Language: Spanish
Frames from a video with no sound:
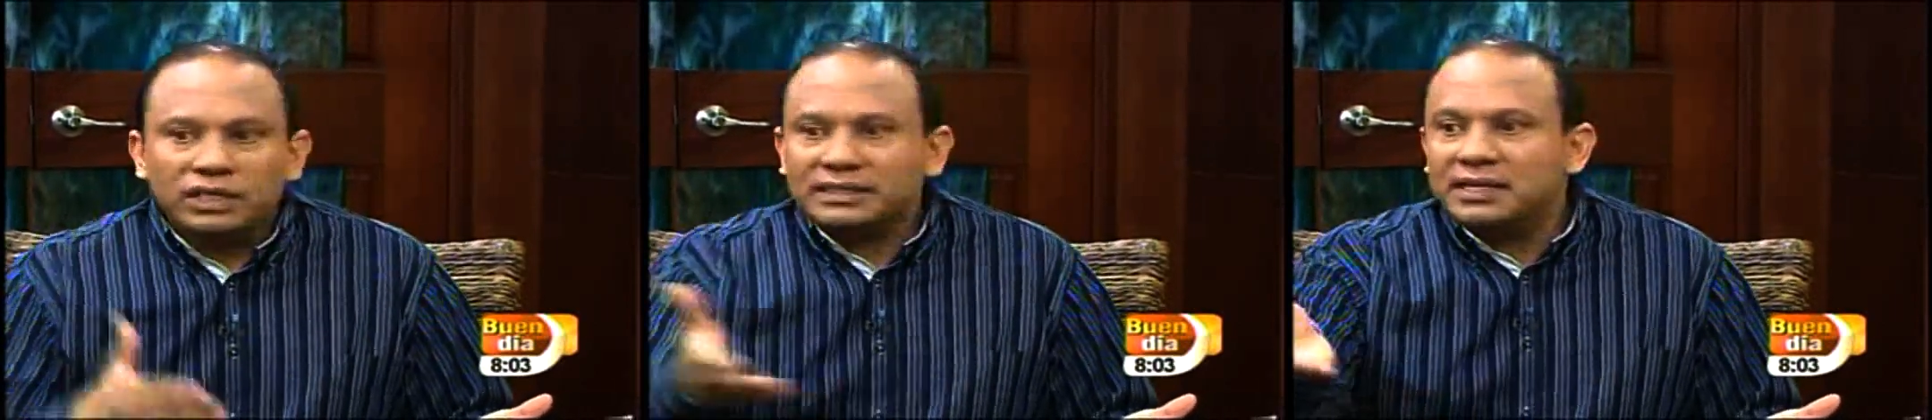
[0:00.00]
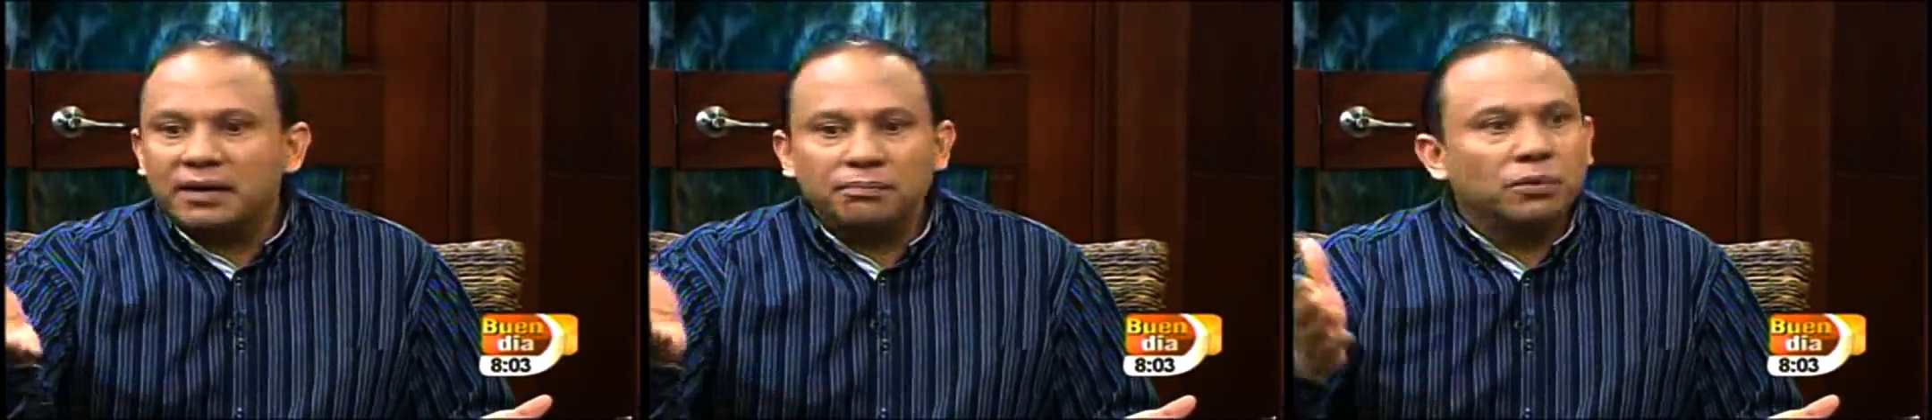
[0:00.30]

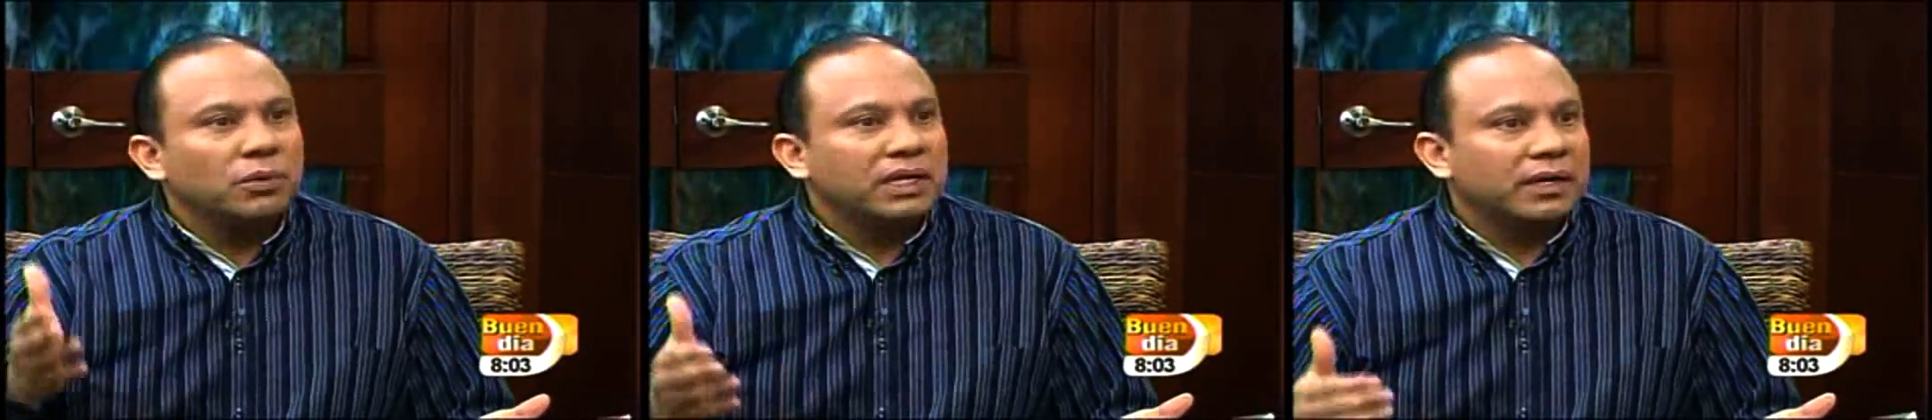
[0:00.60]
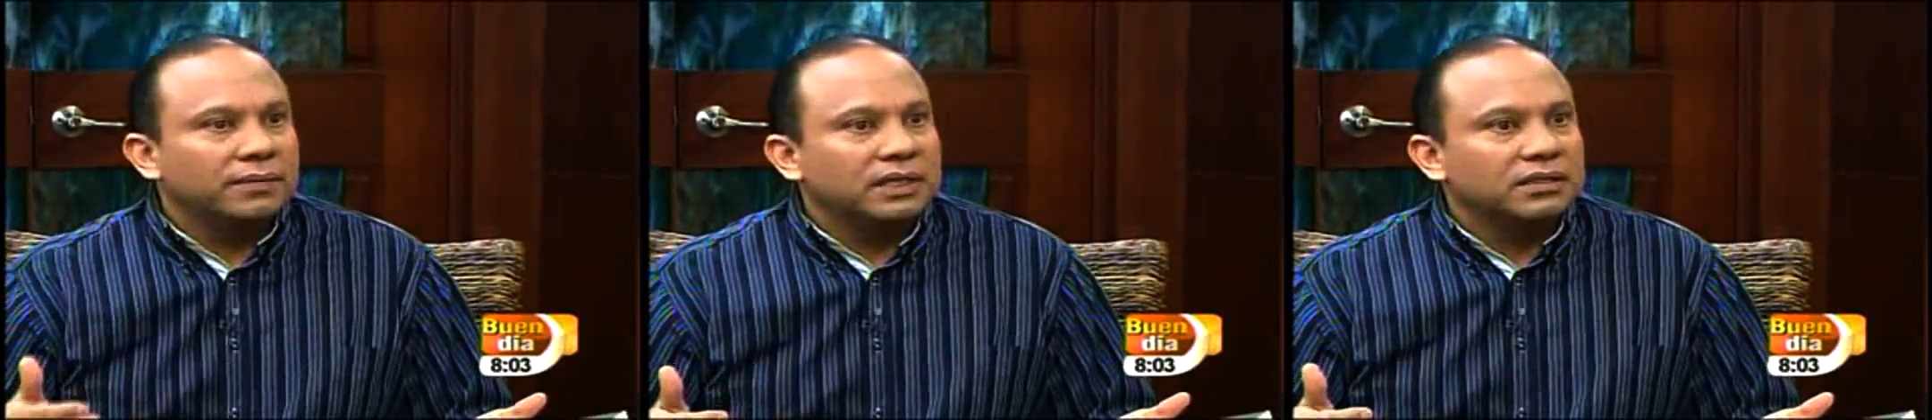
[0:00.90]
decían
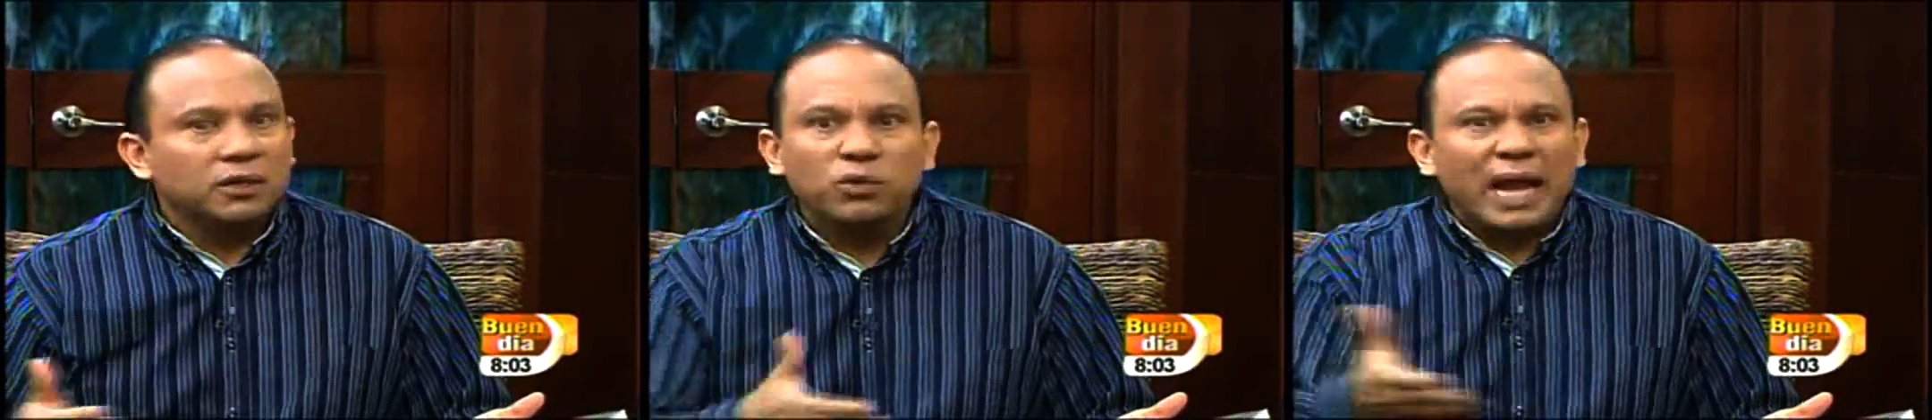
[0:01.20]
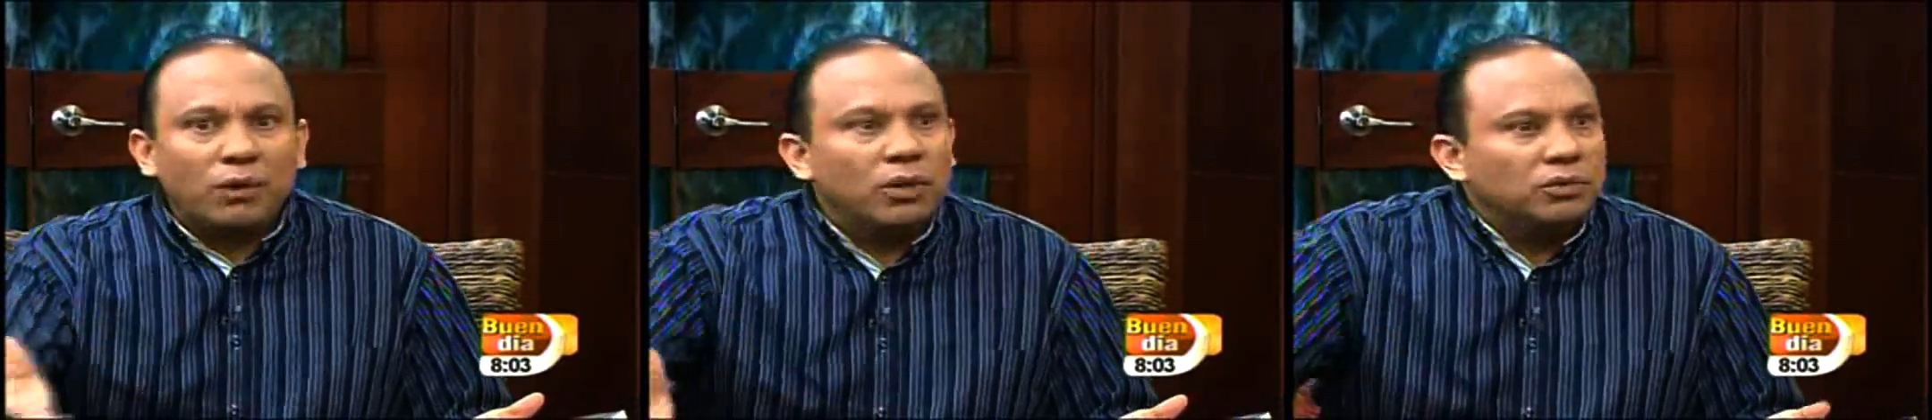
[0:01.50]
públicamente, en
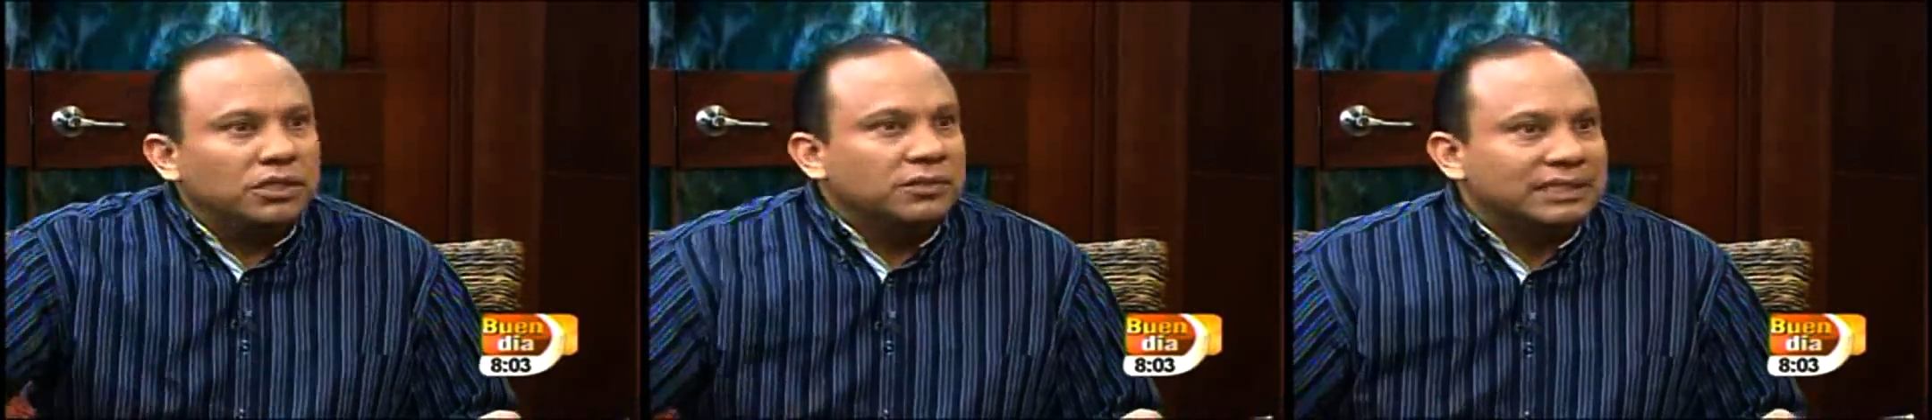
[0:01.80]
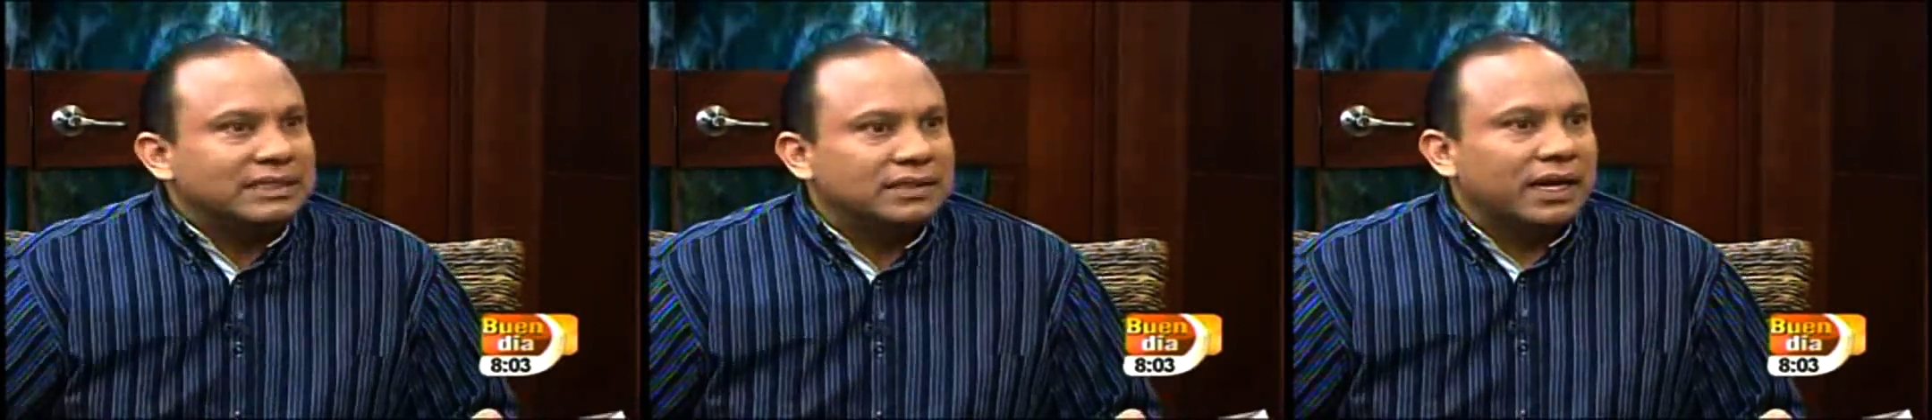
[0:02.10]
un aula
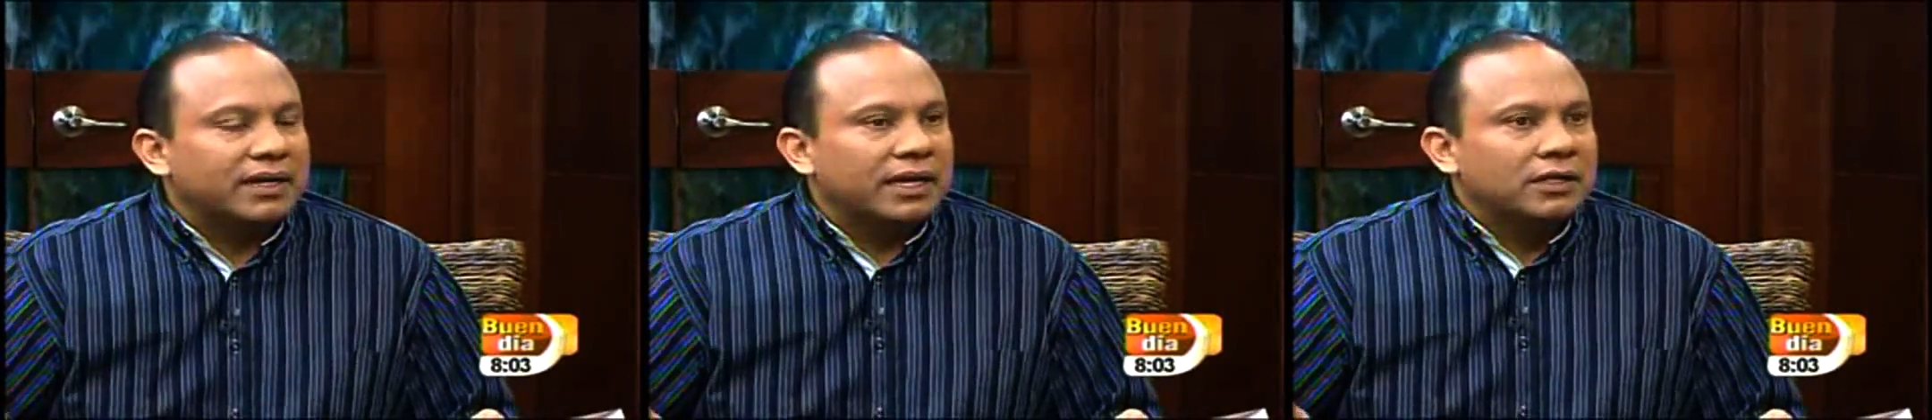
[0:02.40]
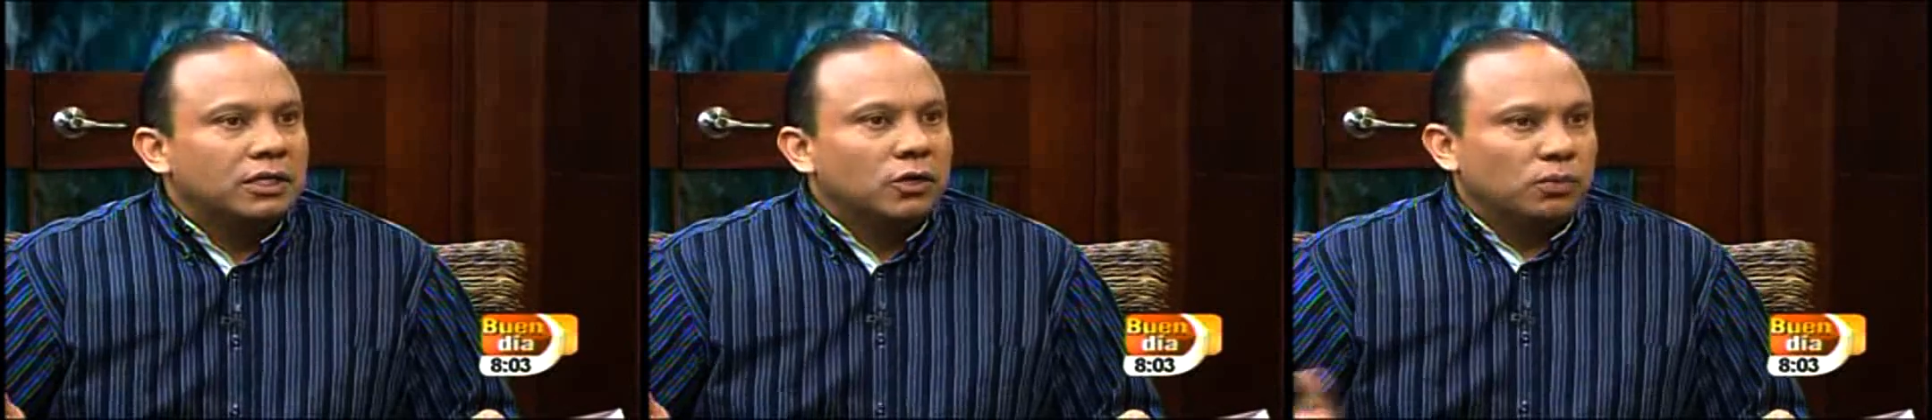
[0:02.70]
universitaria,